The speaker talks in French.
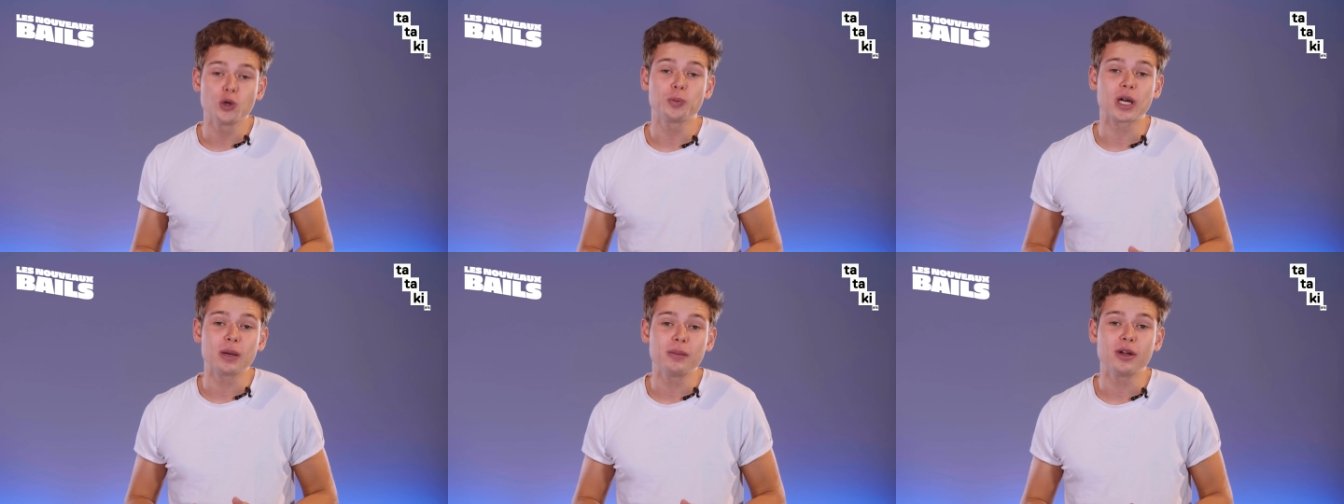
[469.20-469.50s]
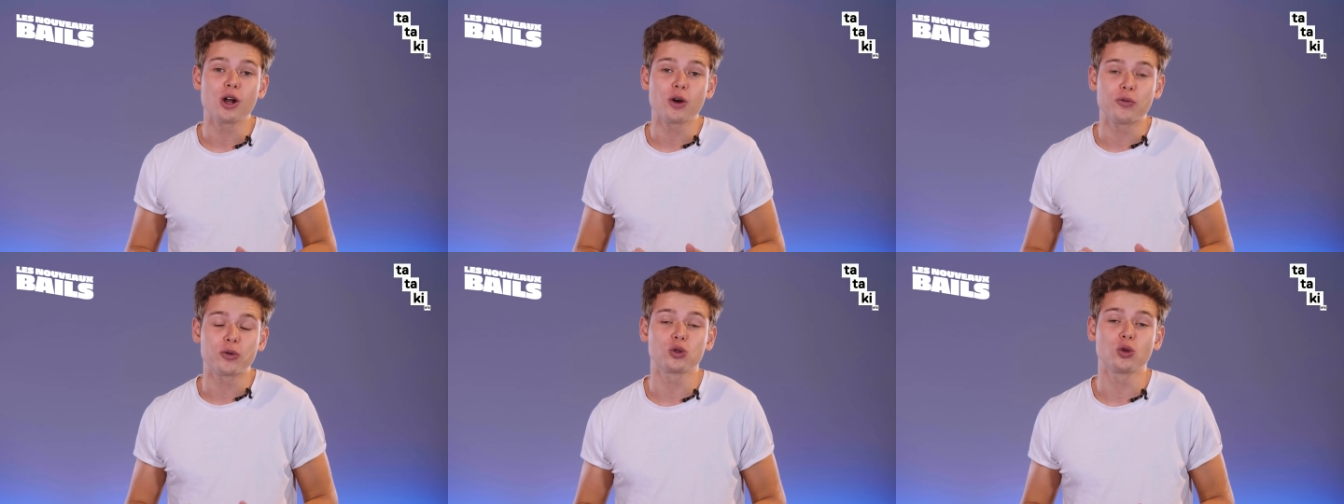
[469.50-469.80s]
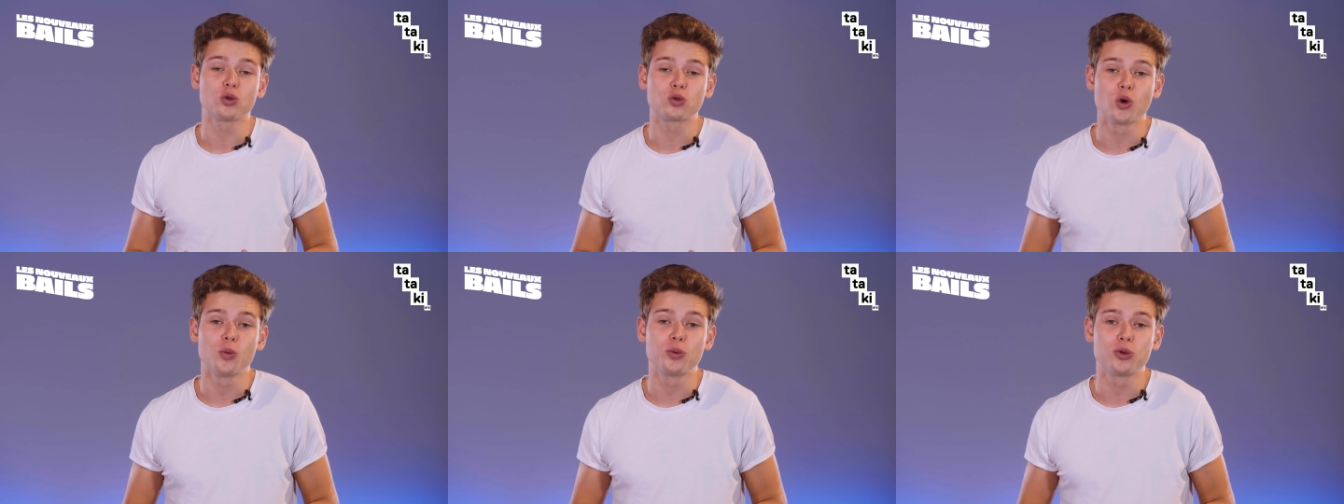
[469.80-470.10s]
supprimer leurs
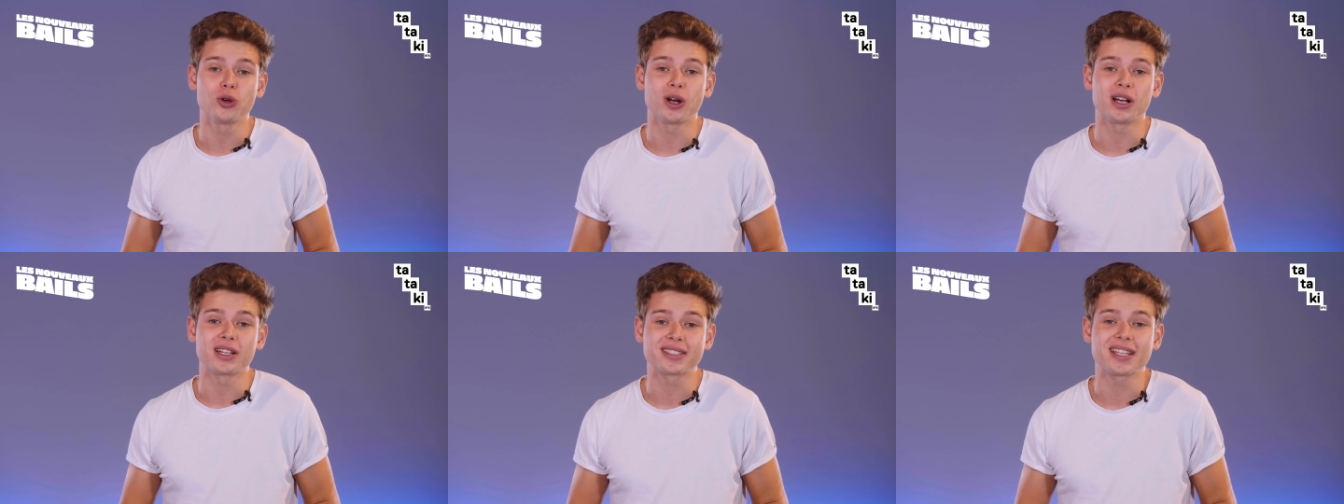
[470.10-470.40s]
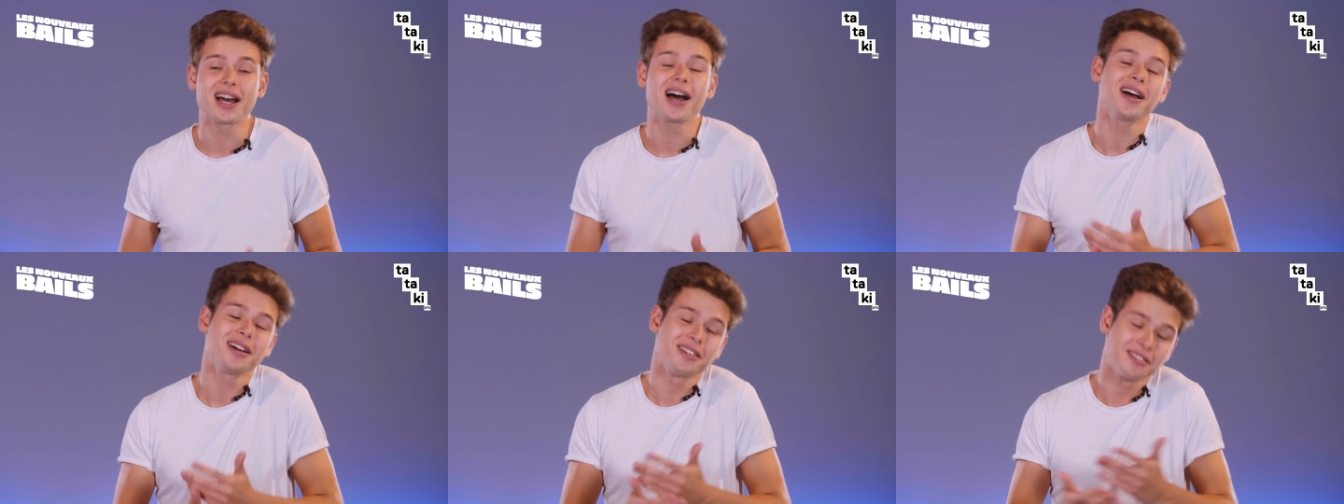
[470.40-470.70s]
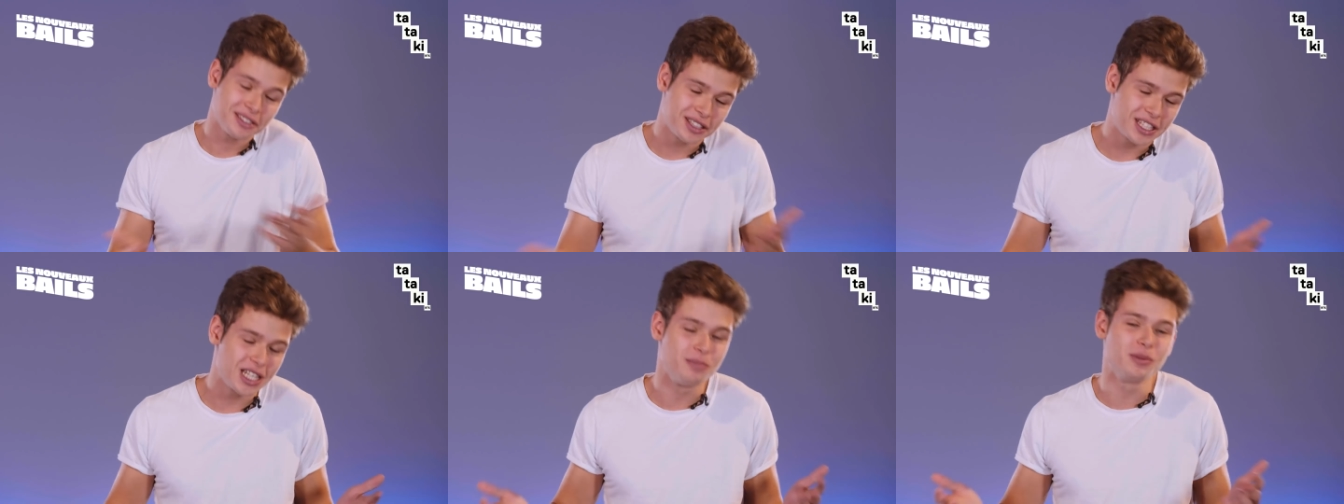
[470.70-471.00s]
photos de couple sur Insta
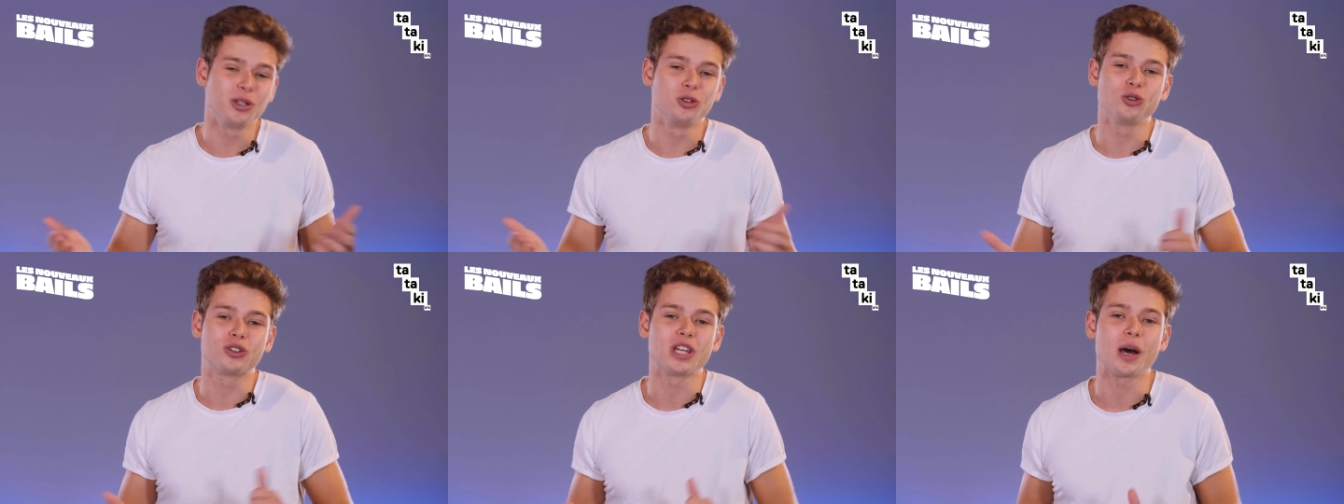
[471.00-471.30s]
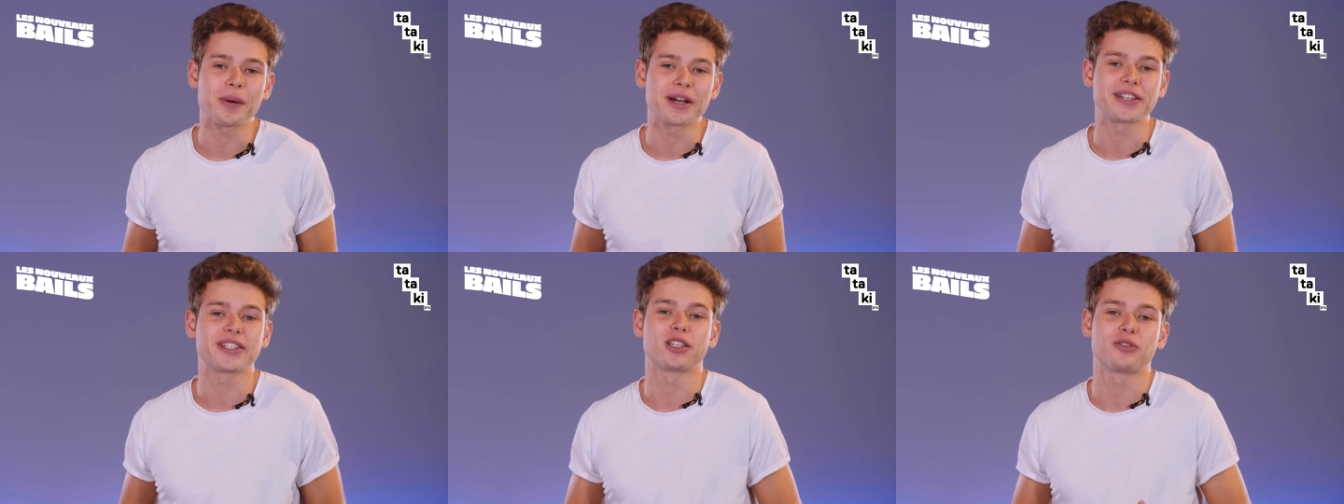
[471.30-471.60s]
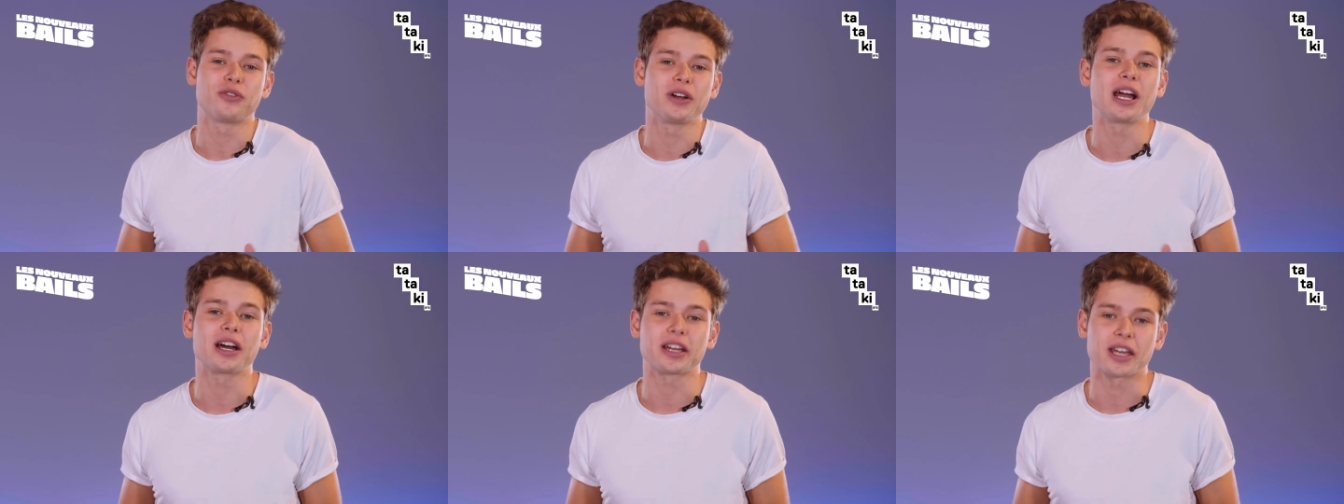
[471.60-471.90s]
10 minutes après
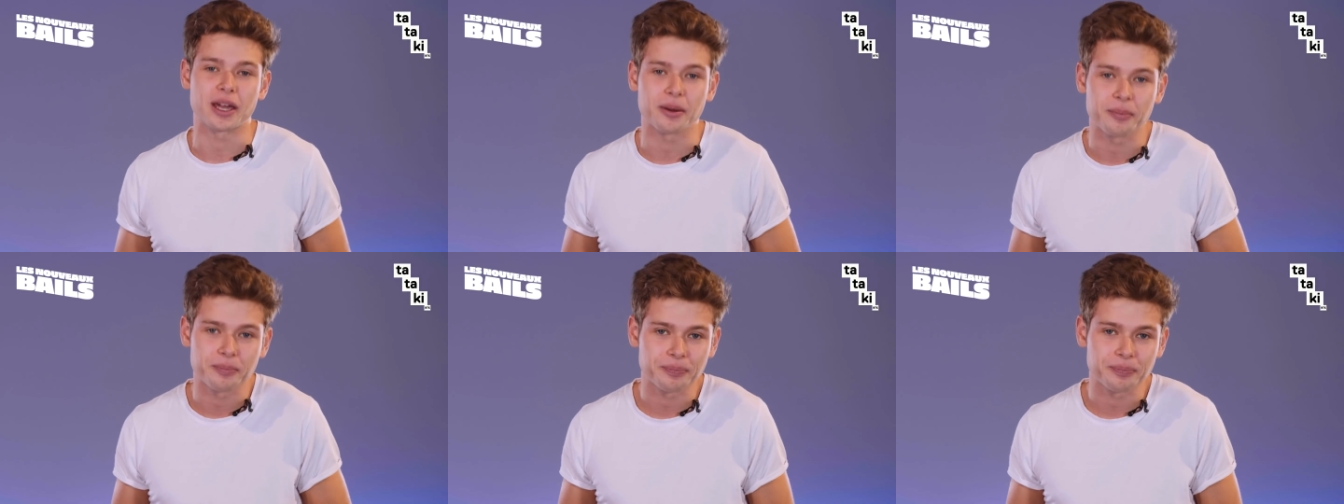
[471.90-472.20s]
s'être fait larguer.